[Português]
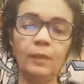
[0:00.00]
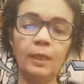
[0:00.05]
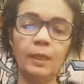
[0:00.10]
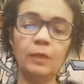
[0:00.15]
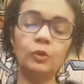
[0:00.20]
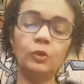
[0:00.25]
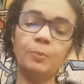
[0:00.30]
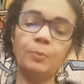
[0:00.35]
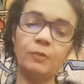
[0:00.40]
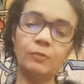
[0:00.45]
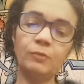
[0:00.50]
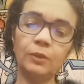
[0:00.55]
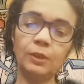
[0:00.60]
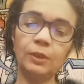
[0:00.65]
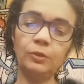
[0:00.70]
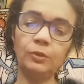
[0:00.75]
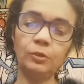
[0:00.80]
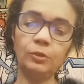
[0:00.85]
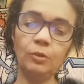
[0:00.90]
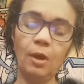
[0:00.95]
Eu sou professora
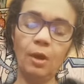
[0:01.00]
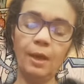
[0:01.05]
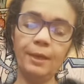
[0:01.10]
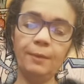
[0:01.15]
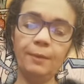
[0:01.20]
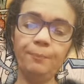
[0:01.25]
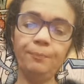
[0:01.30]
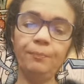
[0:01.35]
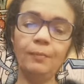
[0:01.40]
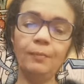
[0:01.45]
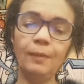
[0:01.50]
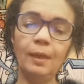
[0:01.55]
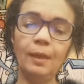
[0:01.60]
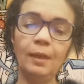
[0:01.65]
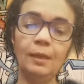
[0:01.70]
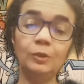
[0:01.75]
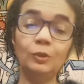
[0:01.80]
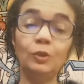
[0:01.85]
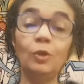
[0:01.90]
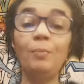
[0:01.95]
de história,
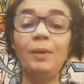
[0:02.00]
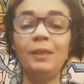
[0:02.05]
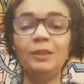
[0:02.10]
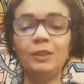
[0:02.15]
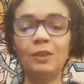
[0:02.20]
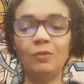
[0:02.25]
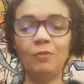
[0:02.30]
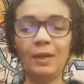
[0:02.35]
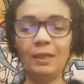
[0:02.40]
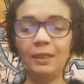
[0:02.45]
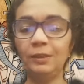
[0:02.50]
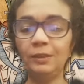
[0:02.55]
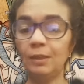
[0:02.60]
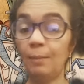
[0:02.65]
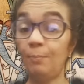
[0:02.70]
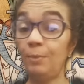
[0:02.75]
sou medievalista,